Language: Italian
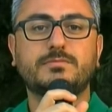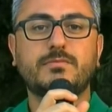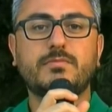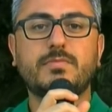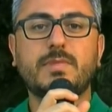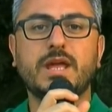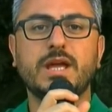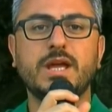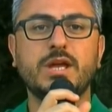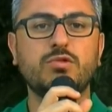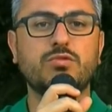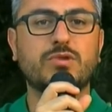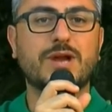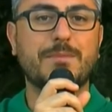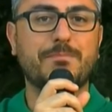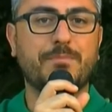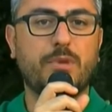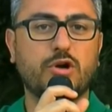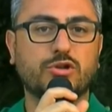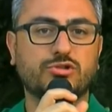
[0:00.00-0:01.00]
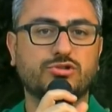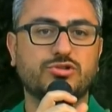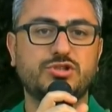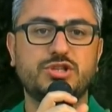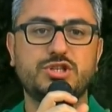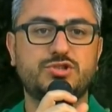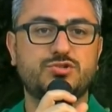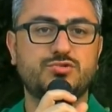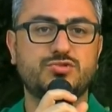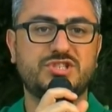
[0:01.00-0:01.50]
in un rapporto di
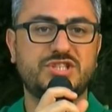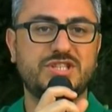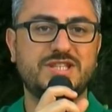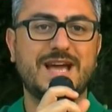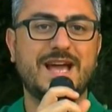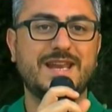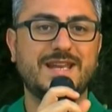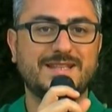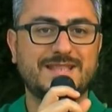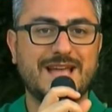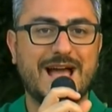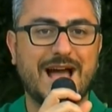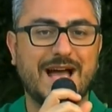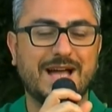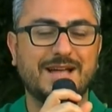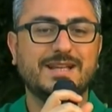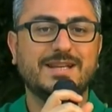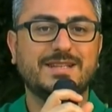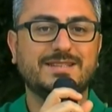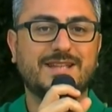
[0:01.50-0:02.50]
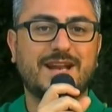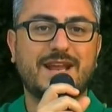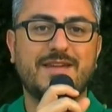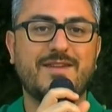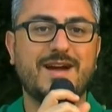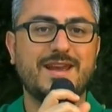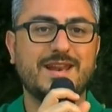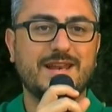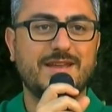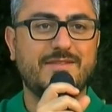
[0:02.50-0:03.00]
sussidiarietà tra i
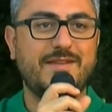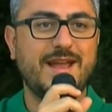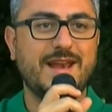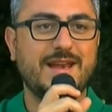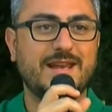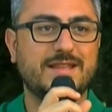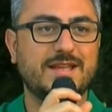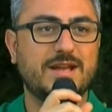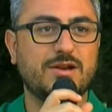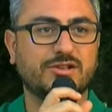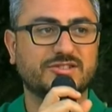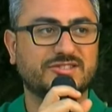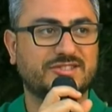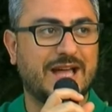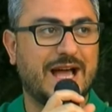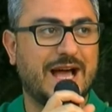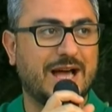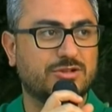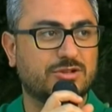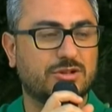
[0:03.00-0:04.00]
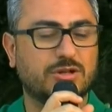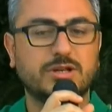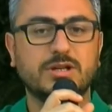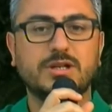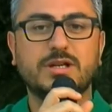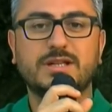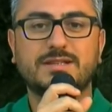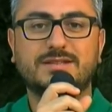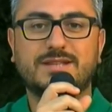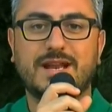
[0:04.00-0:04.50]
vari livelli dello Stato
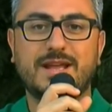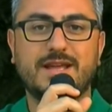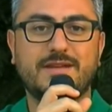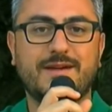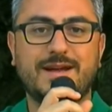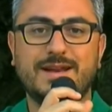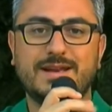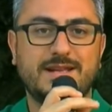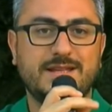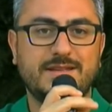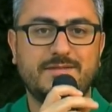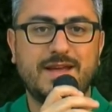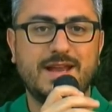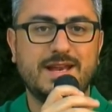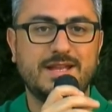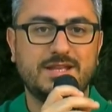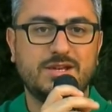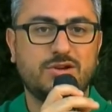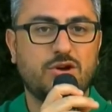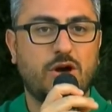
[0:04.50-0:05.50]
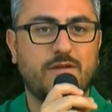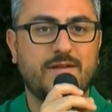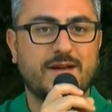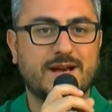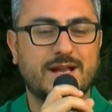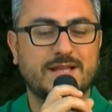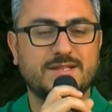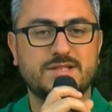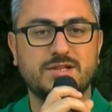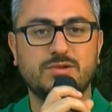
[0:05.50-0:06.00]
tra i vari livelli di
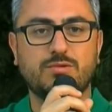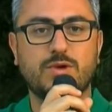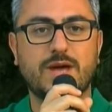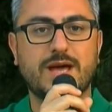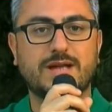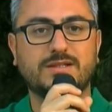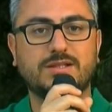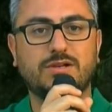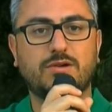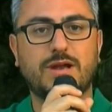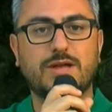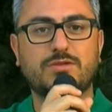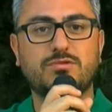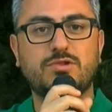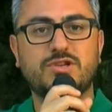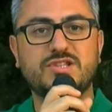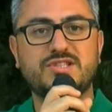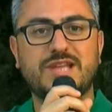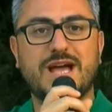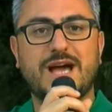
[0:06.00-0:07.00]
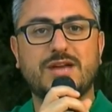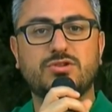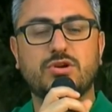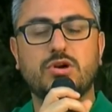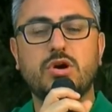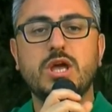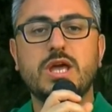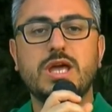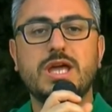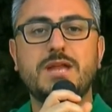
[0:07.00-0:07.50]
governance in cui è articolato uno Stato,
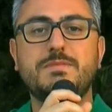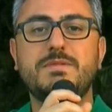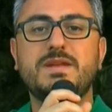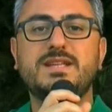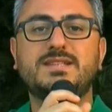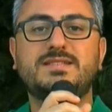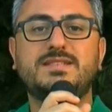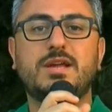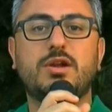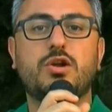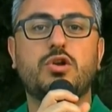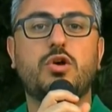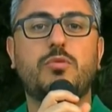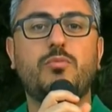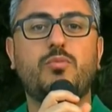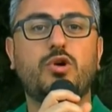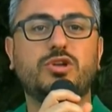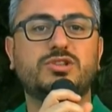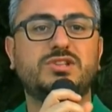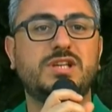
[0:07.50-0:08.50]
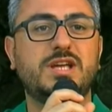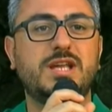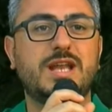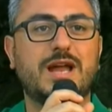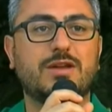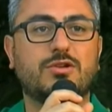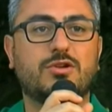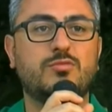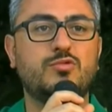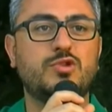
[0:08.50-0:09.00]
il Ministero non può dire
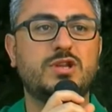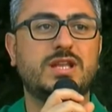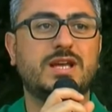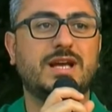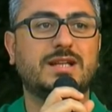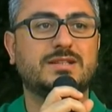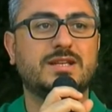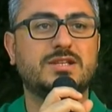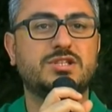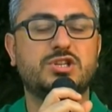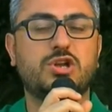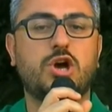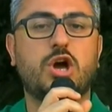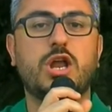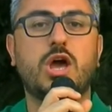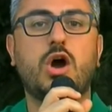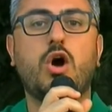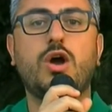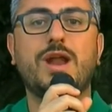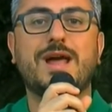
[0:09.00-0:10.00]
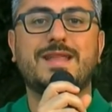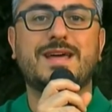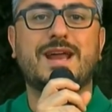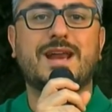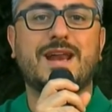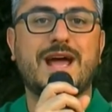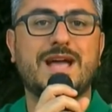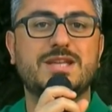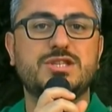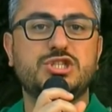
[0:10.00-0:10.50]
al Comune di Caltagirone ora
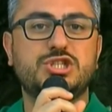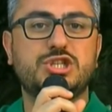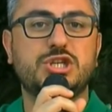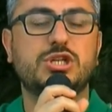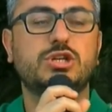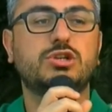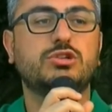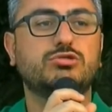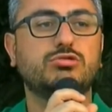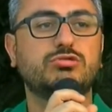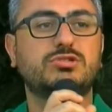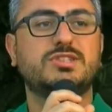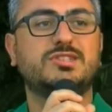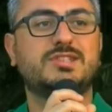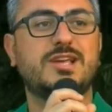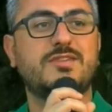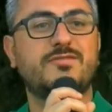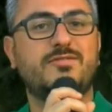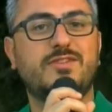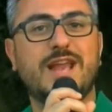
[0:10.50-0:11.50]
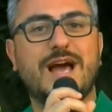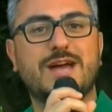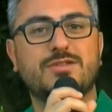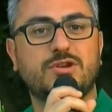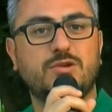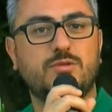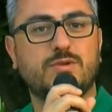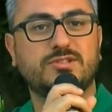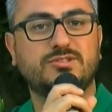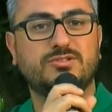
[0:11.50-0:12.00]
t'arrangi, tu ti sei infilato
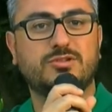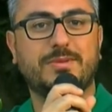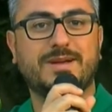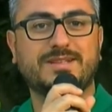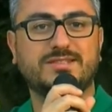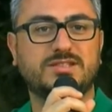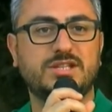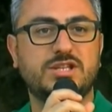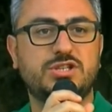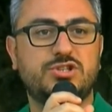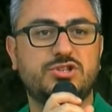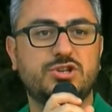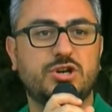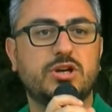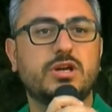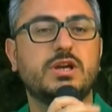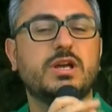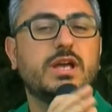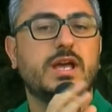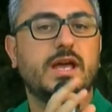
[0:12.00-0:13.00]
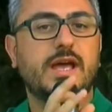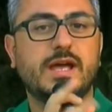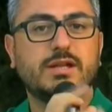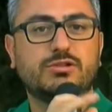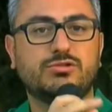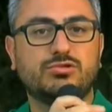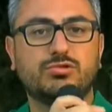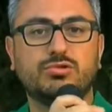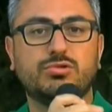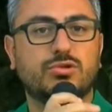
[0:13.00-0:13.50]
in questo pasticcio e
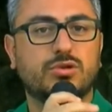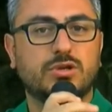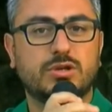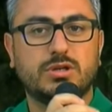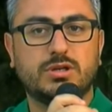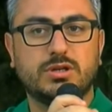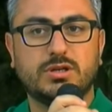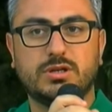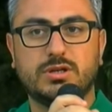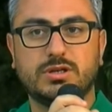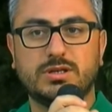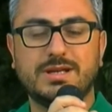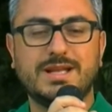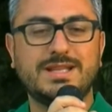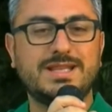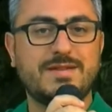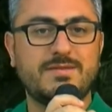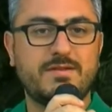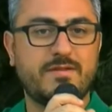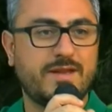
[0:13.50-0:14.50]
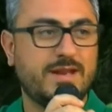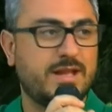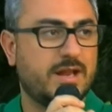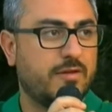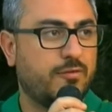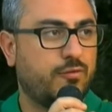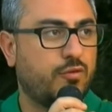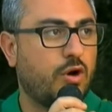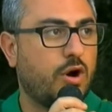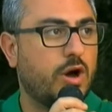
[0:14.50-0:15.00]
tu eh, ne devi venire
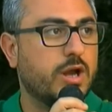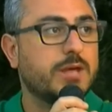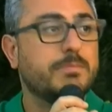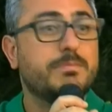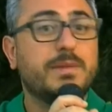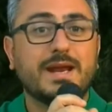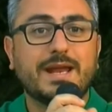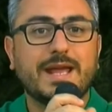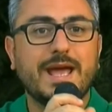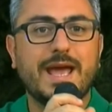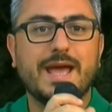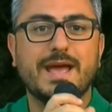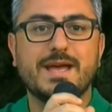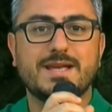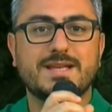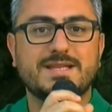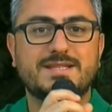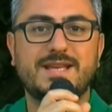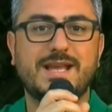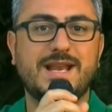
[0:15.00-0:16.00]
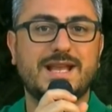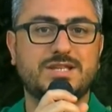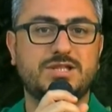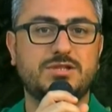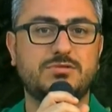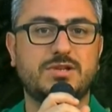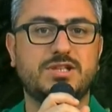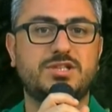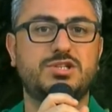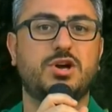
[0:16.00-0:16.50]
fuori, perché se la
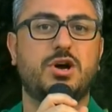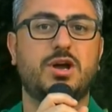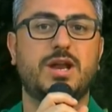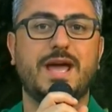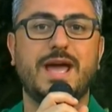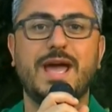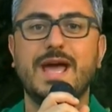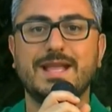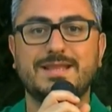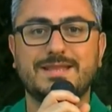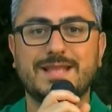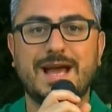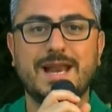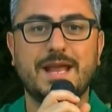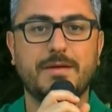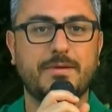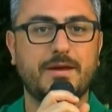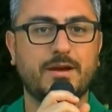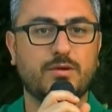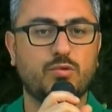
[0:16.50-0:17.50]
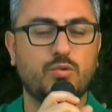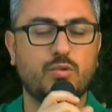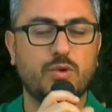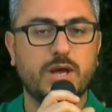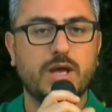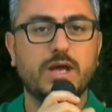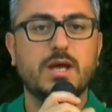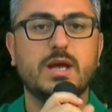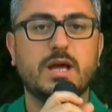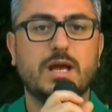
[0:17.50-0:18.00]
situazione è tale per
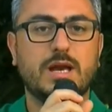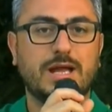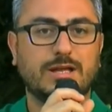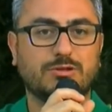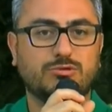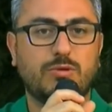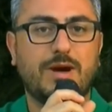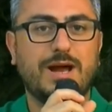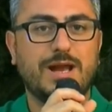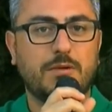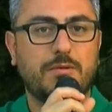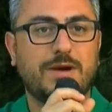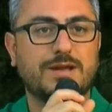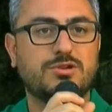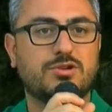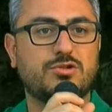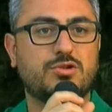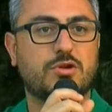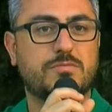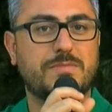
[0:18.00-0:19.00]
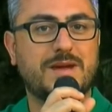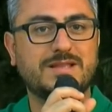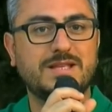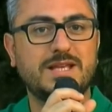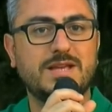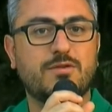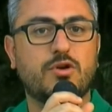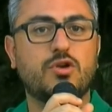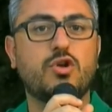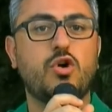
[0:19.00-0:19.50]
cui l'attuale quadro
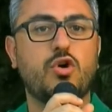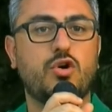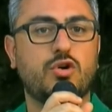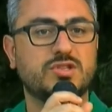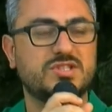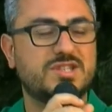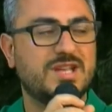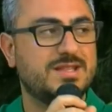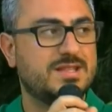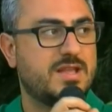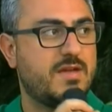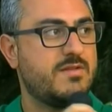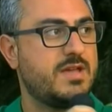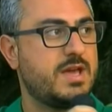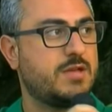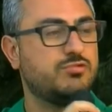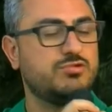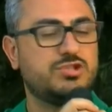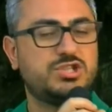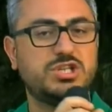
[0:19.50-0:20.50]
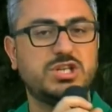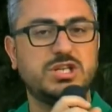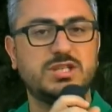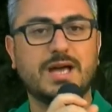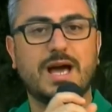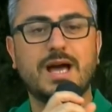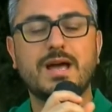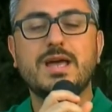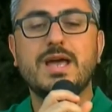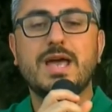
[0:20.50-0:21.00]
normativo non consente via
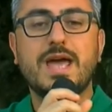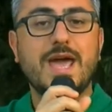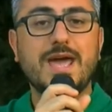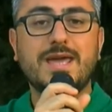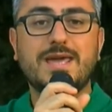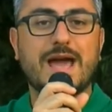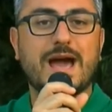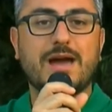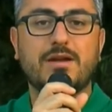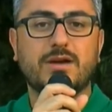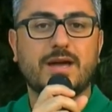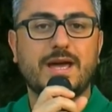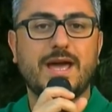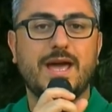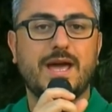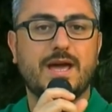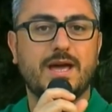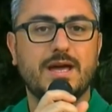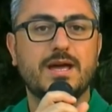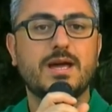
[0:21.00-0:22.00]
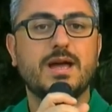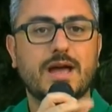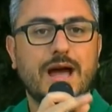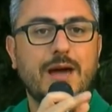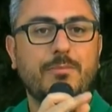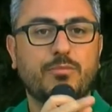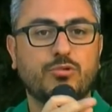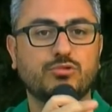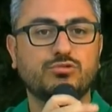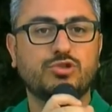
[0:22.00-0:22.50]
d'uscita, è chiaro che eh,
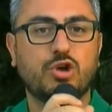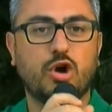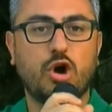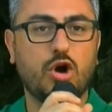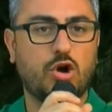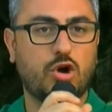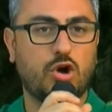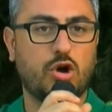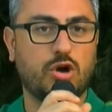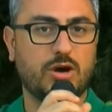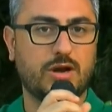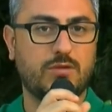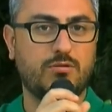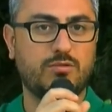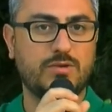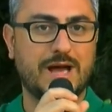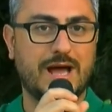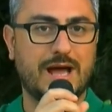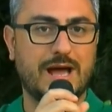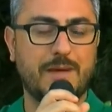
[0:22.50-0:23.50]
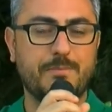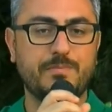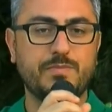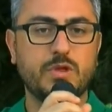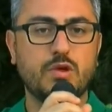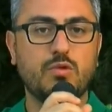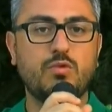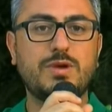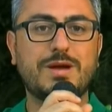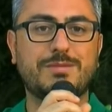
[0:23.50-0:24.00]
appunto occorre una,
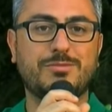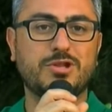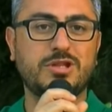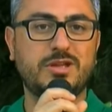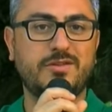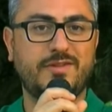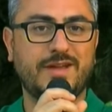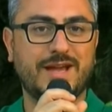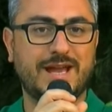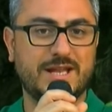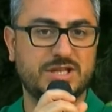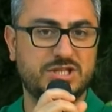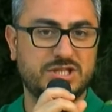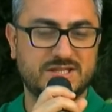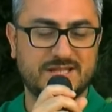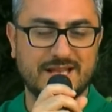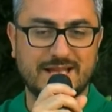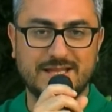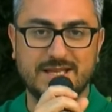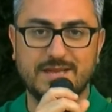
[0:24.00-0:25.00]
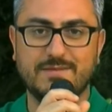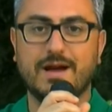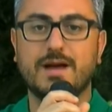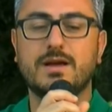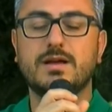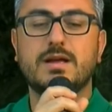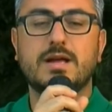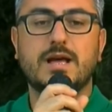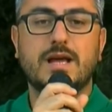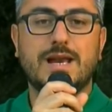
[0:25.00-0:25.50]
una modifica legislativa
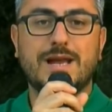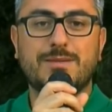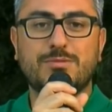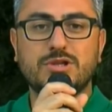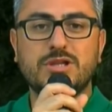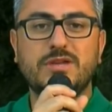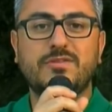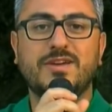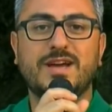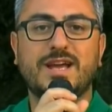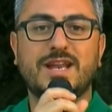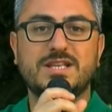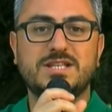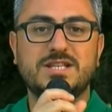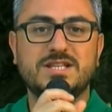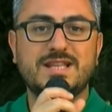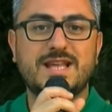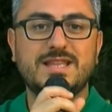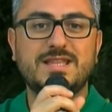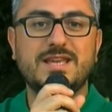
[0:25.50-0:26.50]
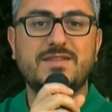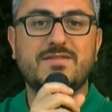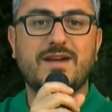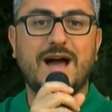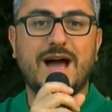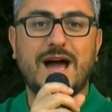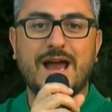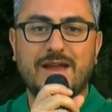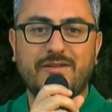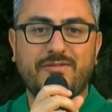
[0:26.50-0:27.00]
la modifica legislativa
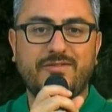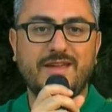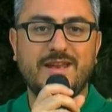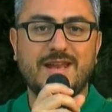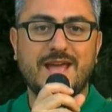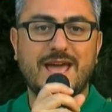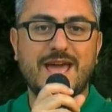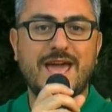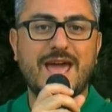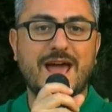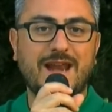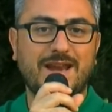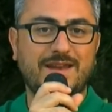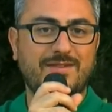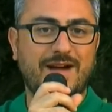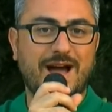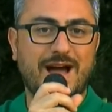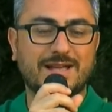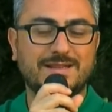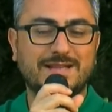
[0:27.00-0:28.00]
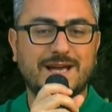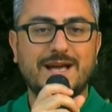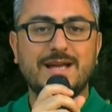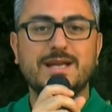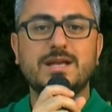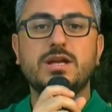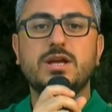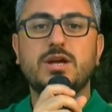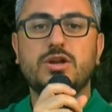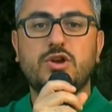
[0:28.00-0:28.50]
alla fine è arrivata,
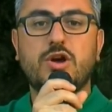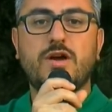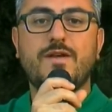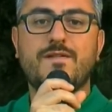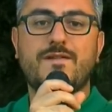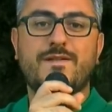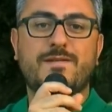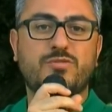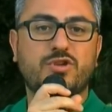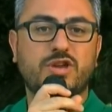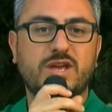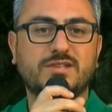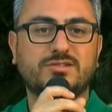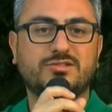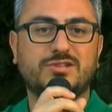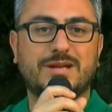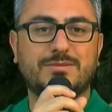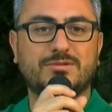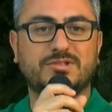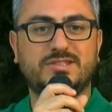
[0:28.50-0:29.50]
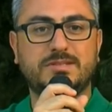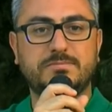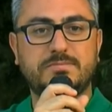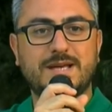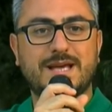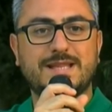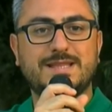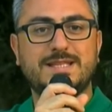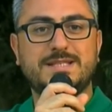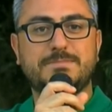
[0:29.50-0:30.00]
noi avevamo chiesto la
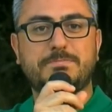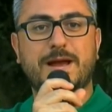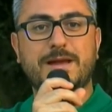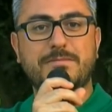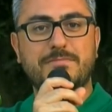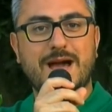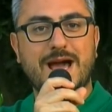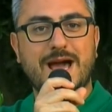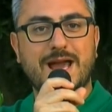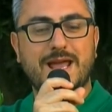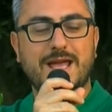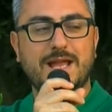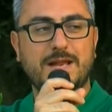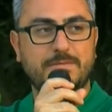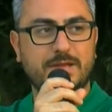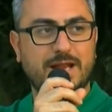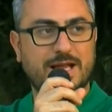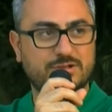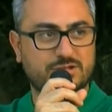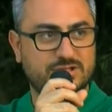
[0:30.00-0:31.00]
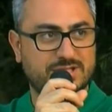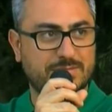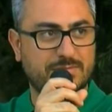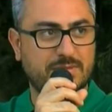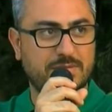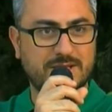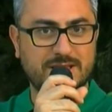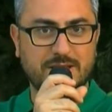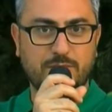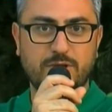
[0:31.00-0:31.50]
possibilità di spalmare il bilancio
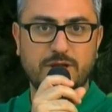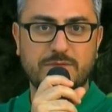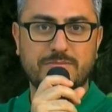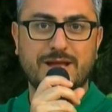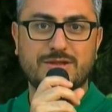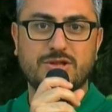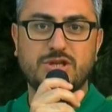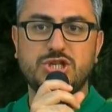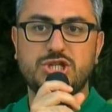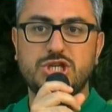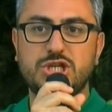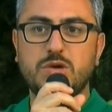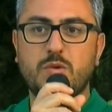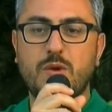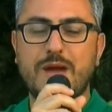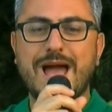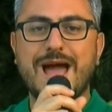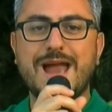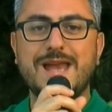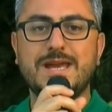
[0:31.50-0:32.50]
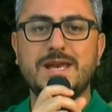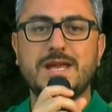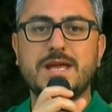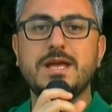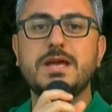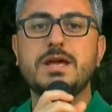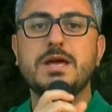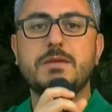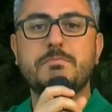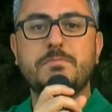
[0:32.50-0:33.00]
stabilmente equilibrato in 5 anni,
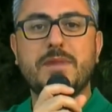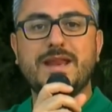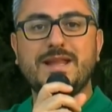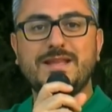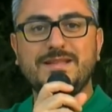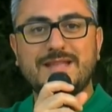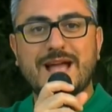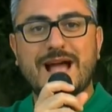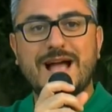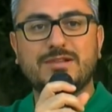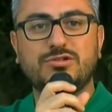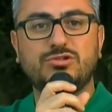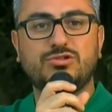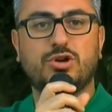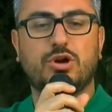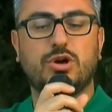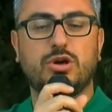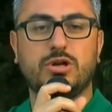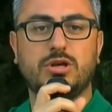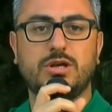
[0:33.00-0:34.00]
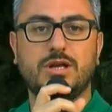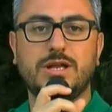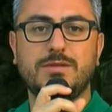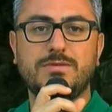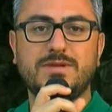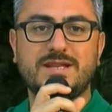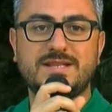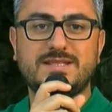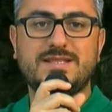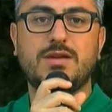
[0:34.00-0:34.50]
per intanto eh, il
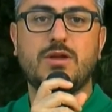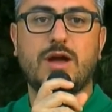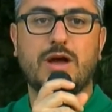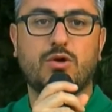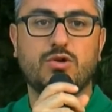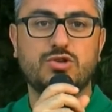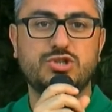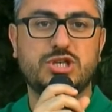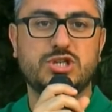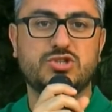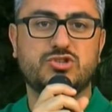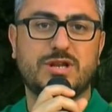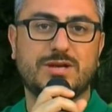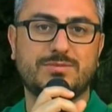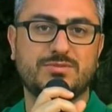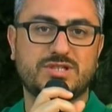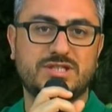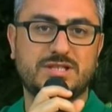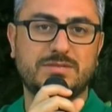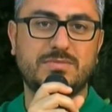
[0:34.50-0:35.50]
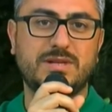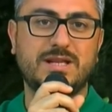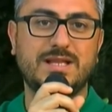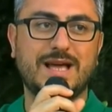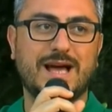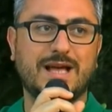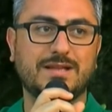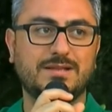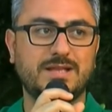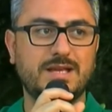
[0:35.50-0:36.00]
Ministero ha concesso la
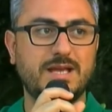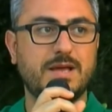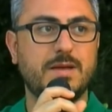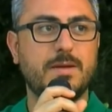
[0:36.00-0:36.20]
possibilità di